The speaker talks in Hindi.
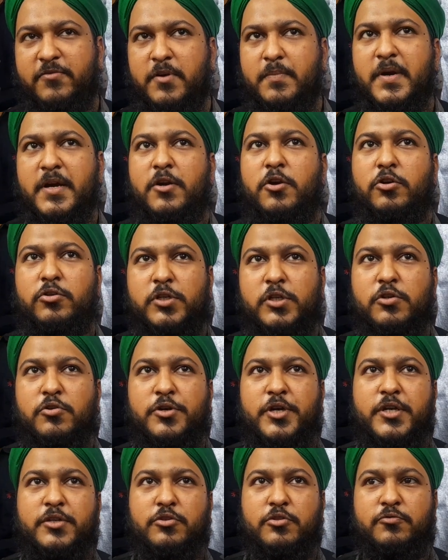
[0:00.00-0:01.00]
फीमेल डॉक्टर
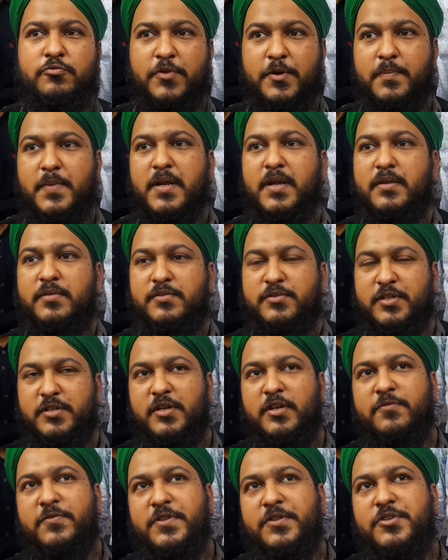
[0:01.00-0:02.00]
होंगी जो फीमेल
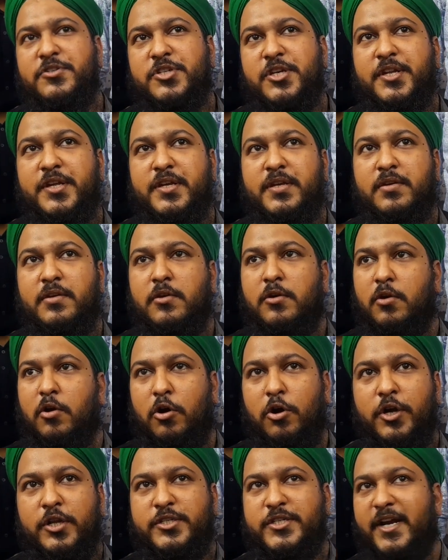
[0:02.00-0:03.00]
जनरल फिजिशियन
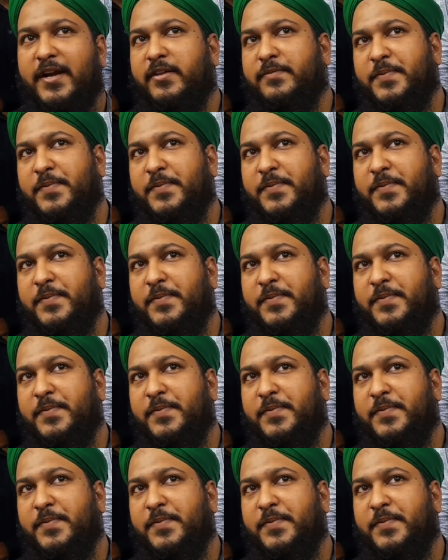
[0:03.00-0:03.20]
है और चाइल्ड